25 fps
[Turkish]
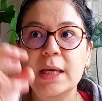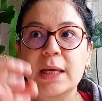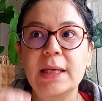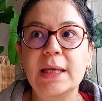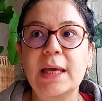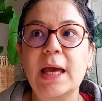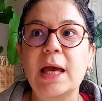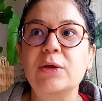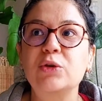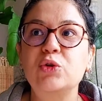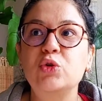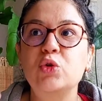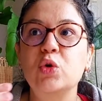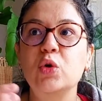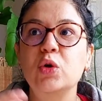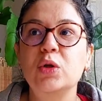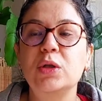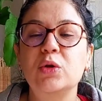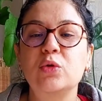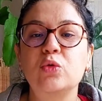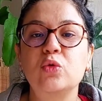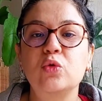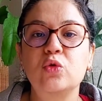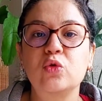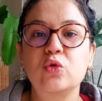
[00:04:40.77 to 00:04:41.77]
yani
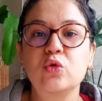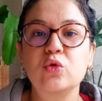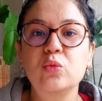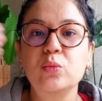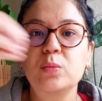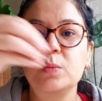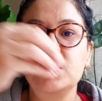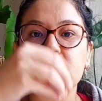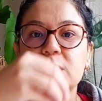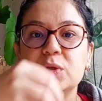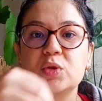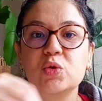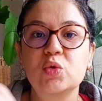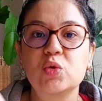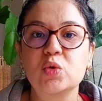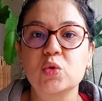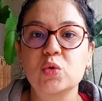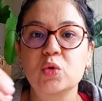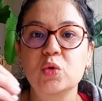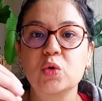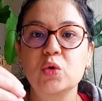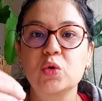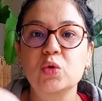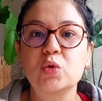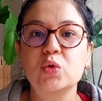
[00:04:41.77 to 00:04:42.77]
şöyle düşünün biz
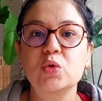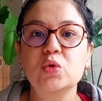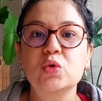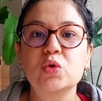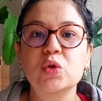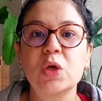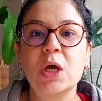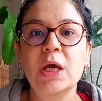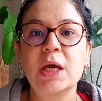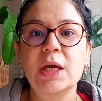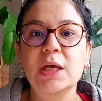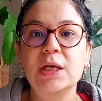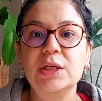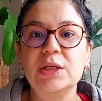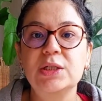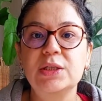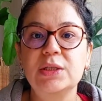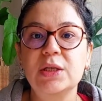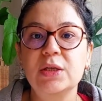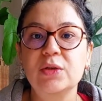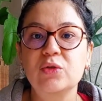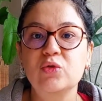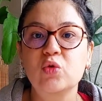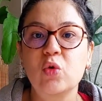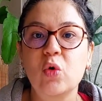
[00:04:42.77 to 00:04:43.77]
suluyoruz
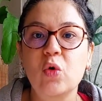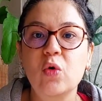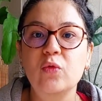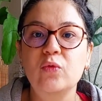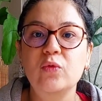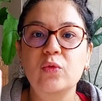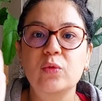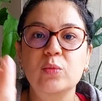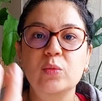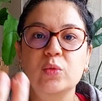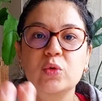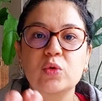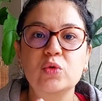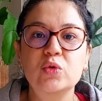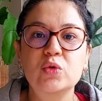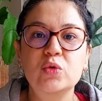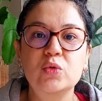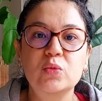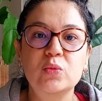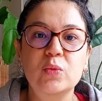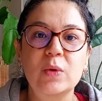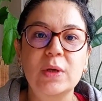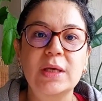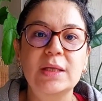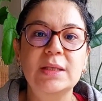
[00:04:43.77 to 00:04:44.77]
işte
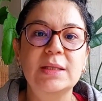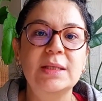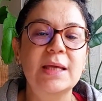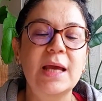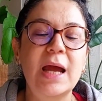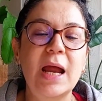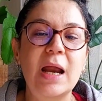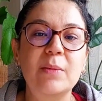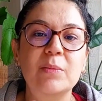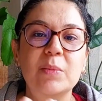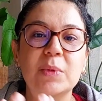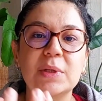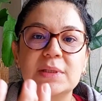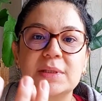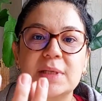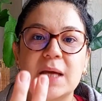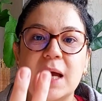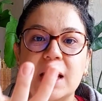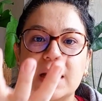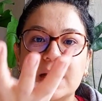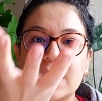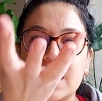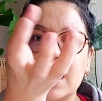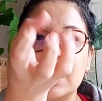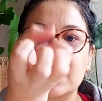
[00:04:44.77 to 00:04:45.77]
torfumuz ve diğer
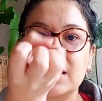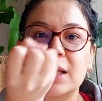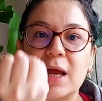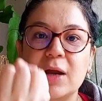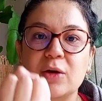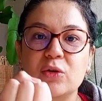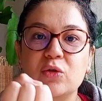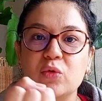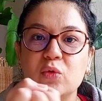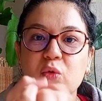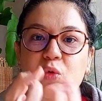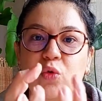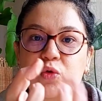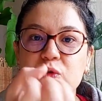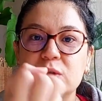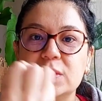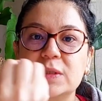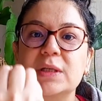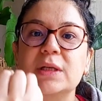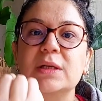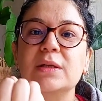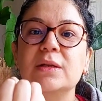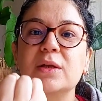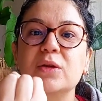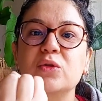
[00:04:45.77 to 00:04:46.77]
materyaller o
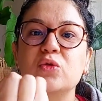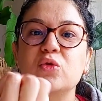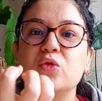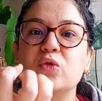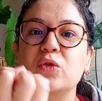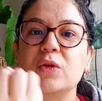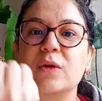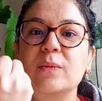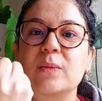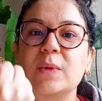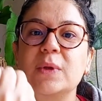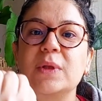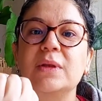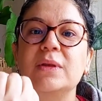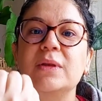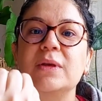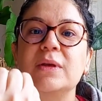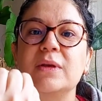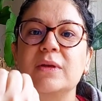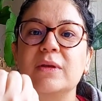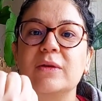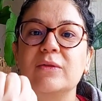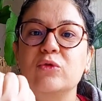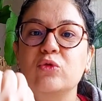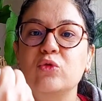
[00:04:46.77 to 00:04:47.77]
sırada
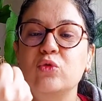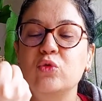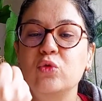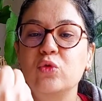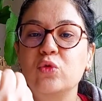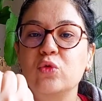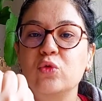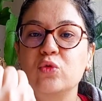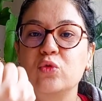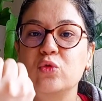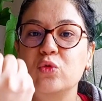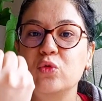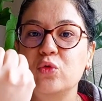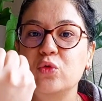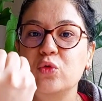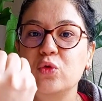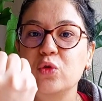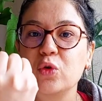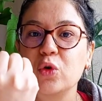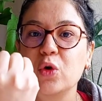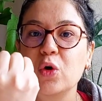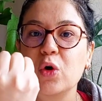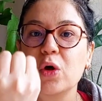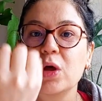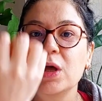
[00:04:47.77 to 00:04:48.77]
tutabildiği suyu
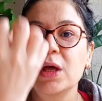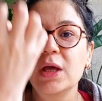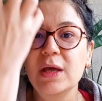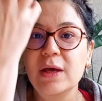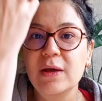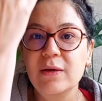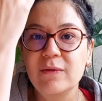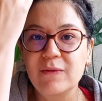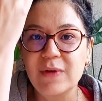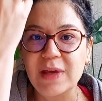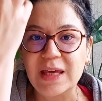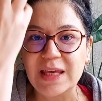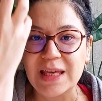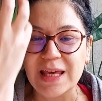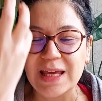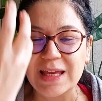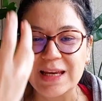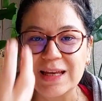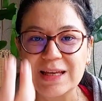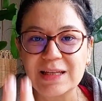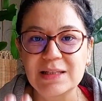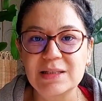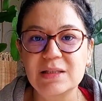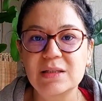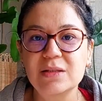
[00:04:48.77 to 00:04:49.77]
tutuyor ve
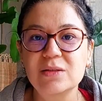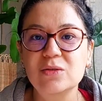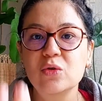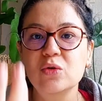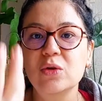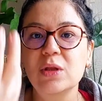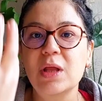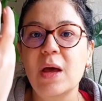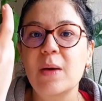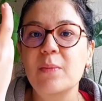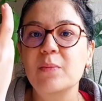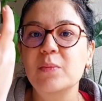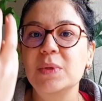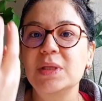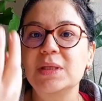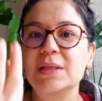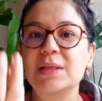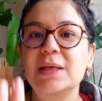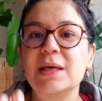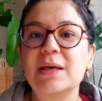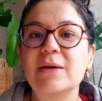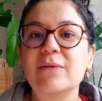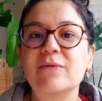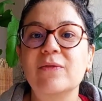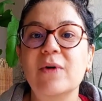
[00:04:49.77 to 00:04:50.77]
gereksiz olan
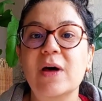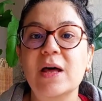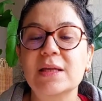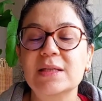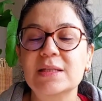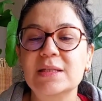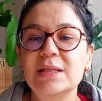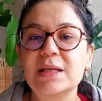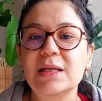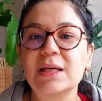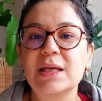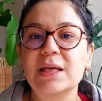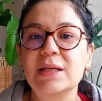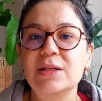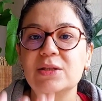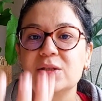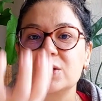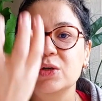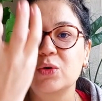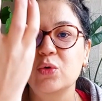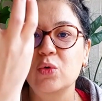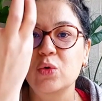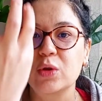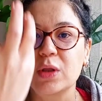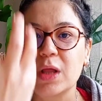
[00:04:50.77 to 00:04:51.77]
bitkiye fazla
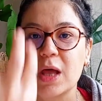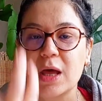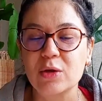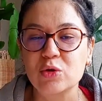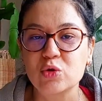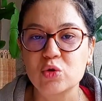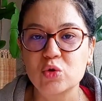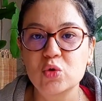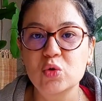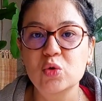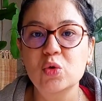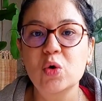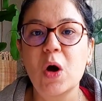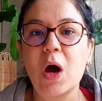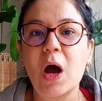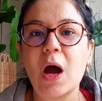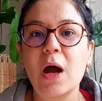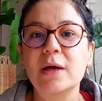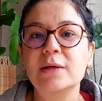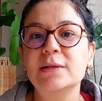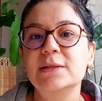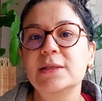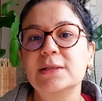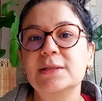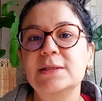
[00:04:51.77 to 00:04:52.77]
gelecek olan su
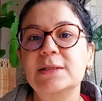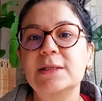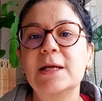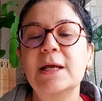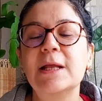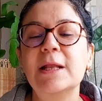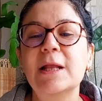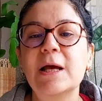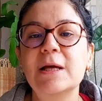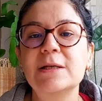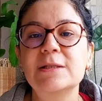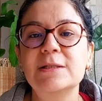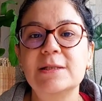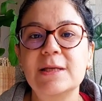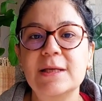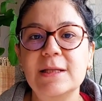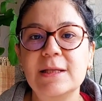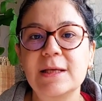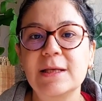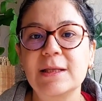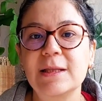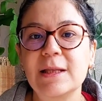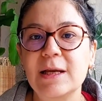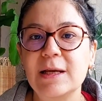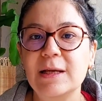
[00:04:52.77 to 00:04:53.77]
artık drenaj
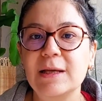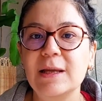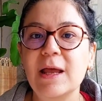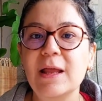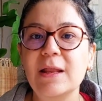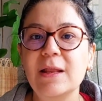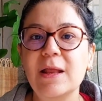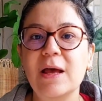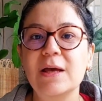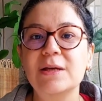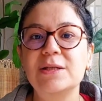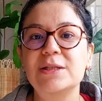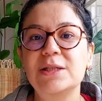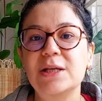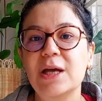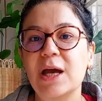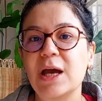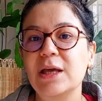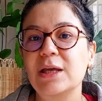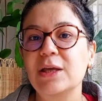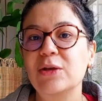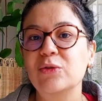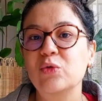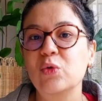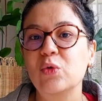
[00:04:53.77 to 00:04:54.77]
deliklerinden
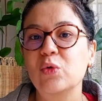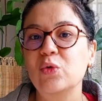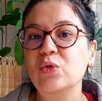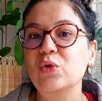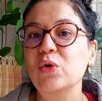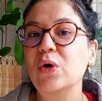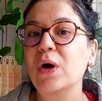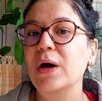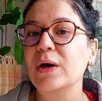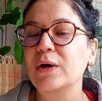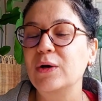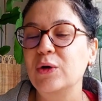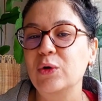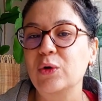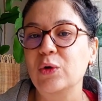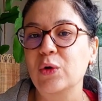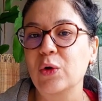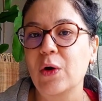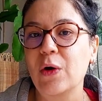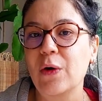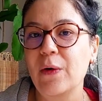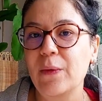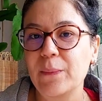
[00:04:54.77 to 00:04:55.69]
aşağıya doğru akıyor